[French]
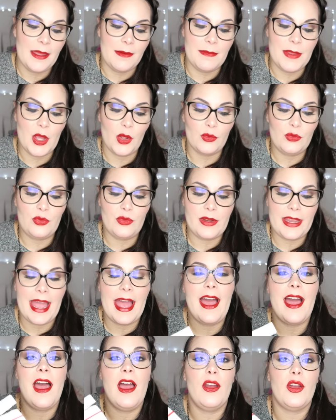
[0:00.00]
mais en tout
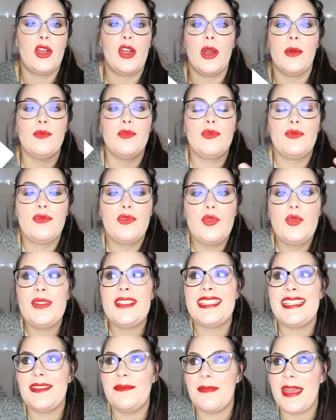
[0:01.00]
cas, euh, comme tous
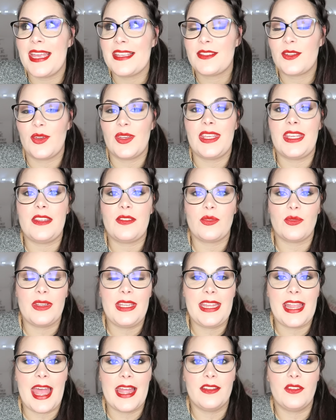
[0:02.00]
ces masques qui sont
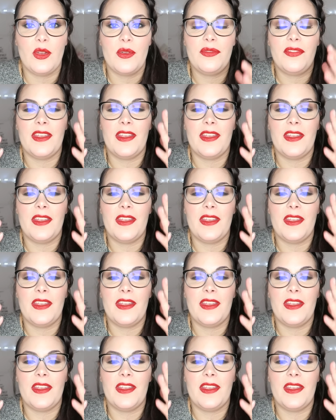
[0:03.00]
hydratants,